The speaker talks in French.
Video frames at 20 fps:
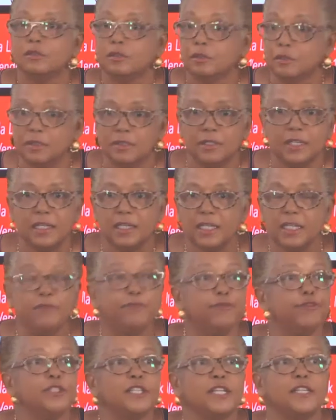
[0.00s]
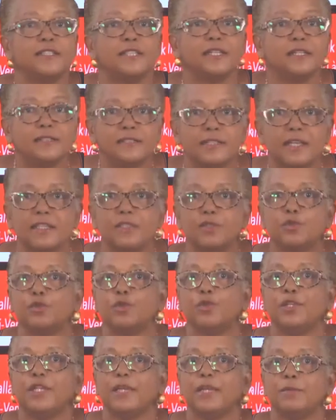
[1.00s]
des, ils font des essais
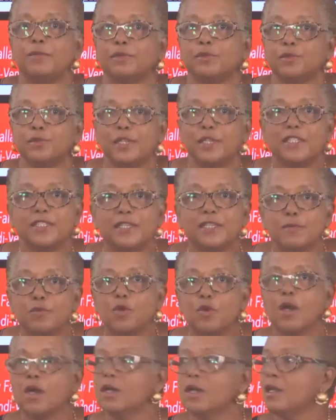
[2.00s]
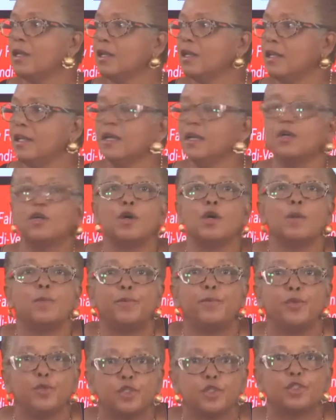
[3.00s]
tous les, tous les six mois, et encore
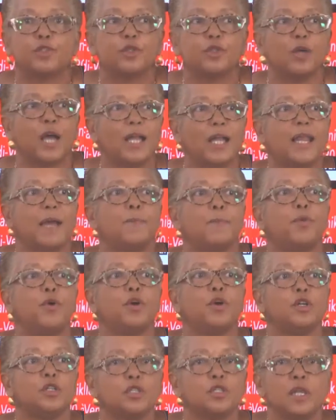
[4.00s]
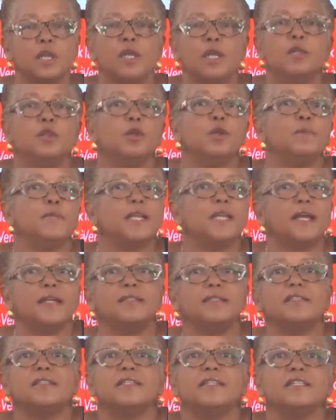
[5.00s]
plus à l'approche. Non mais
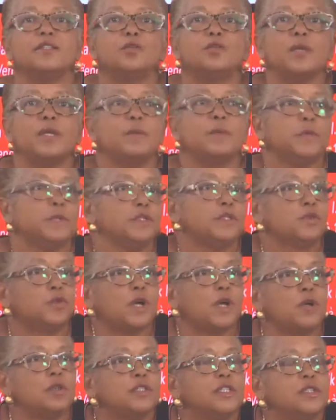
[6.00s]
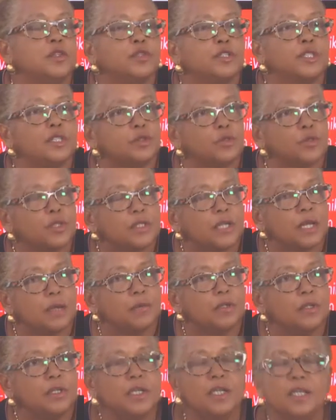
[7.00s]
attendez, eh, soit on dit que c'est
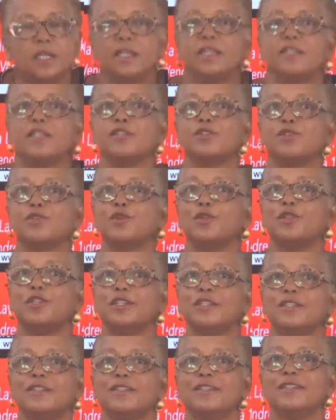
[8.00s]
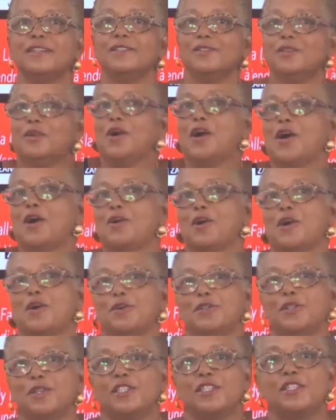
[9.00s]
souhaitable, et dans un an, il y aura
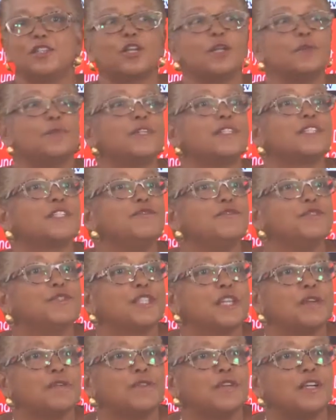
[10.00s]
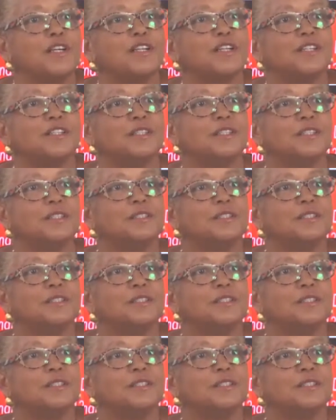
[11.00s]
encore un autre cycle, parce qu'il faut savoir... simplement